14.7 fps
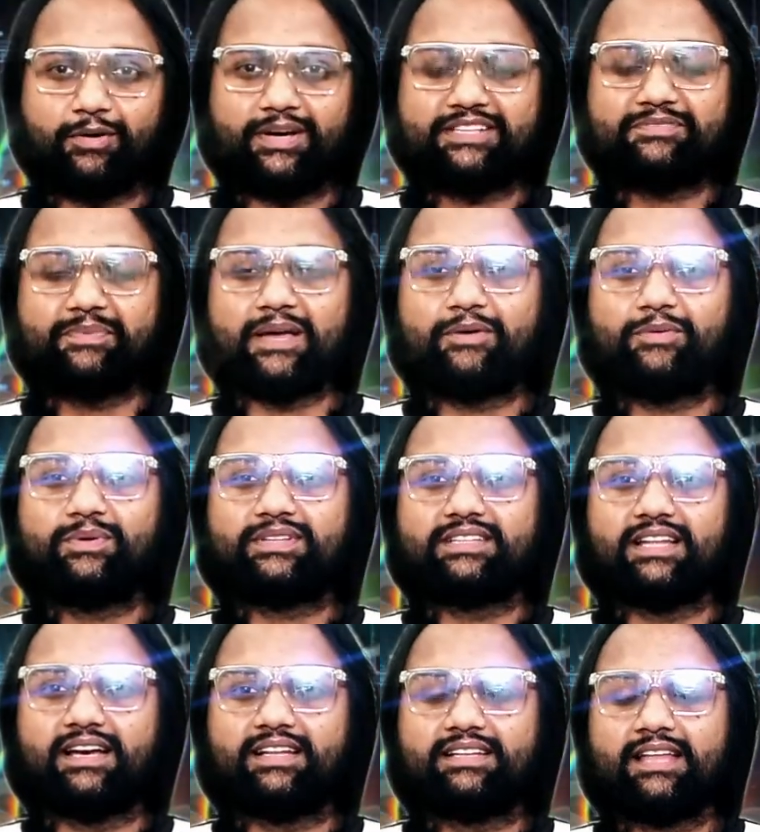हेलो गाइज मैं हूं
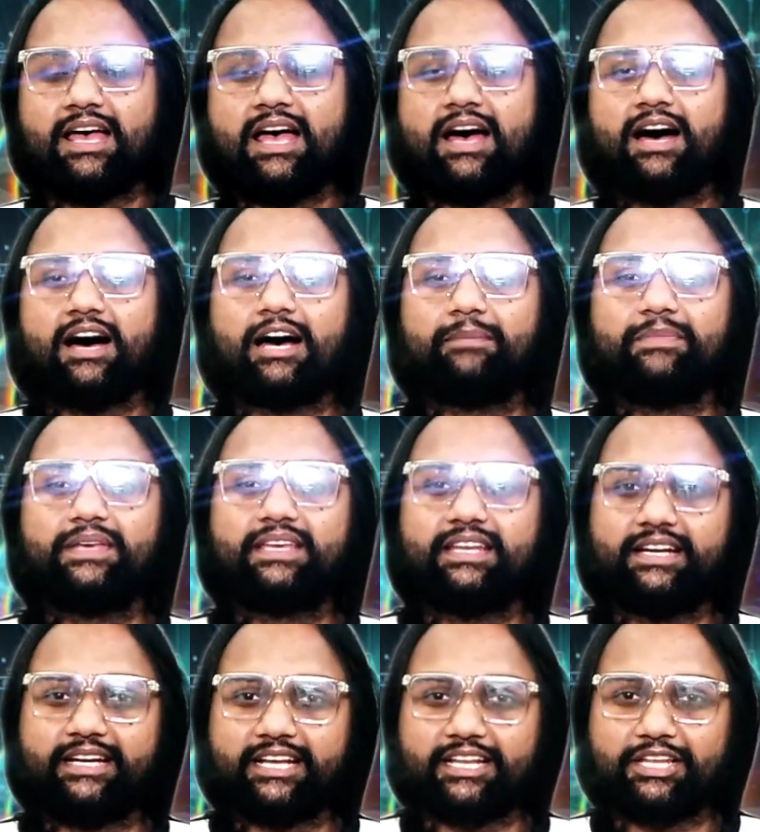अदनान आप देख
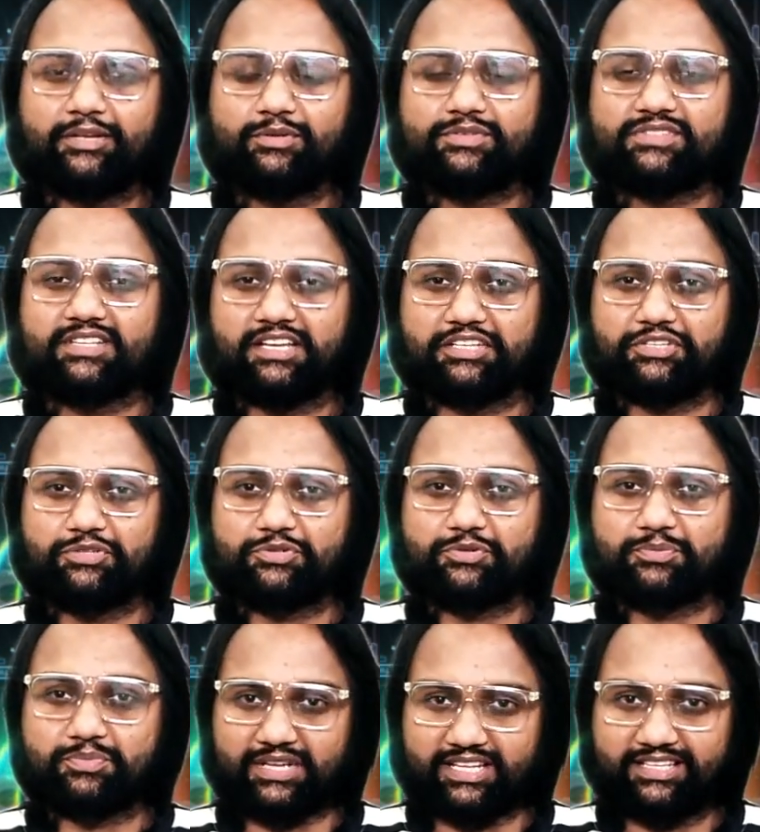रहे हैं टेक्निकल उस्ताद
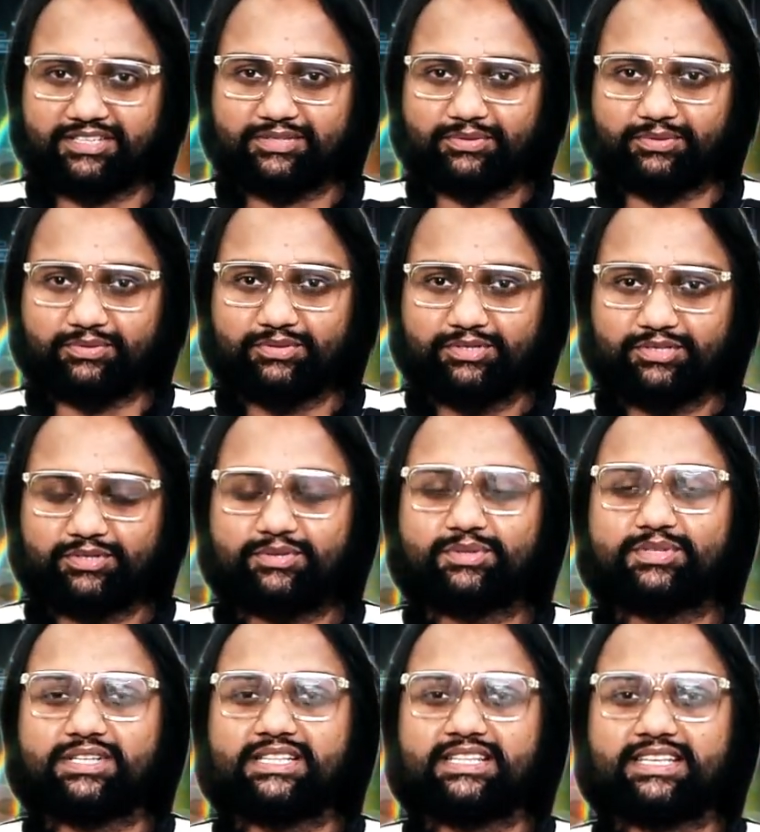यूट्यूब चैनल को तो
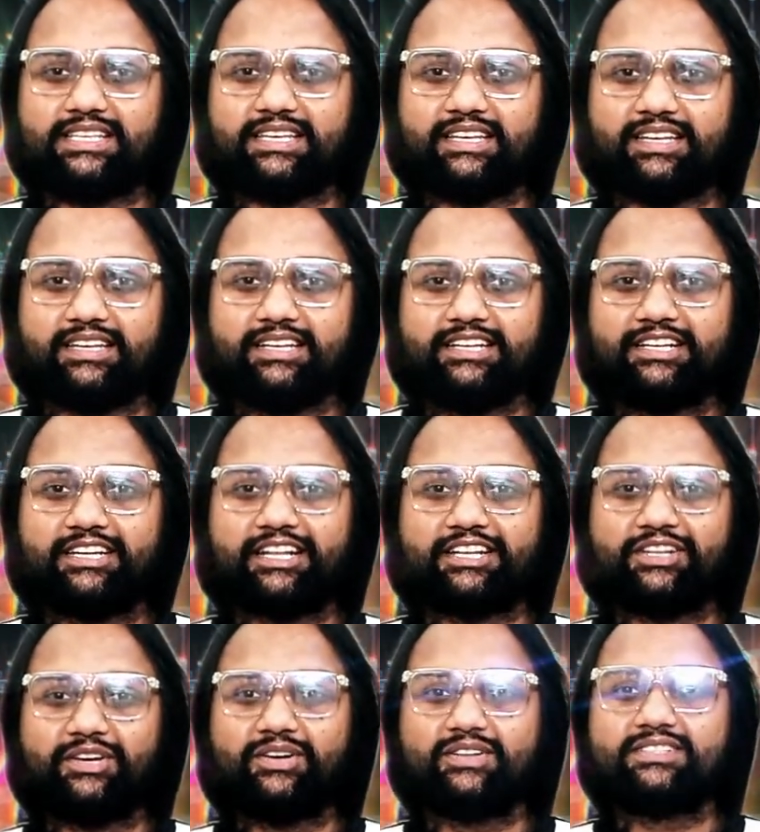चलते हैं
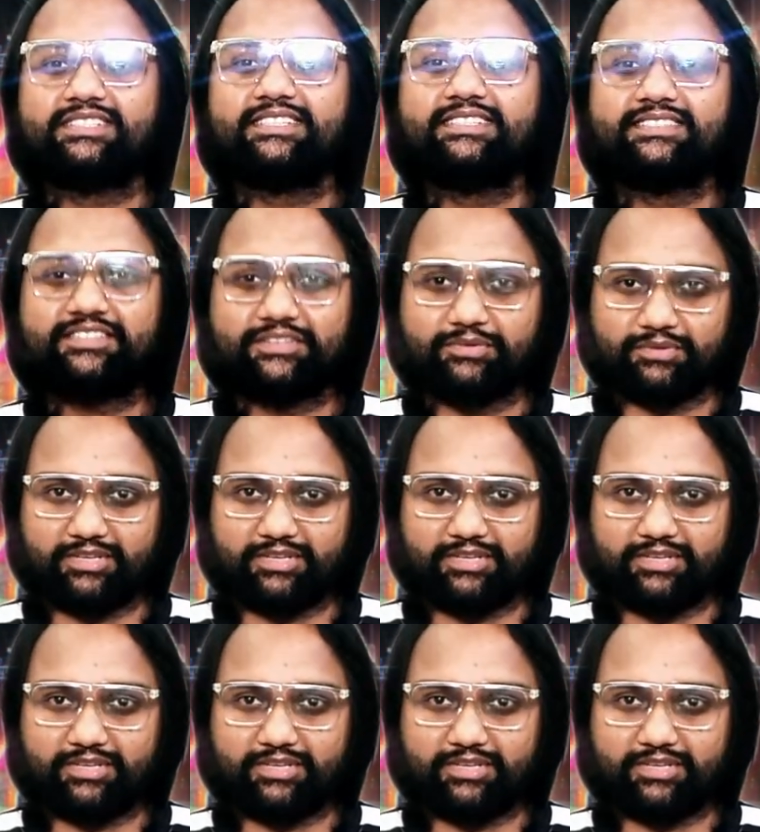टेक्नोलॉजीज़ की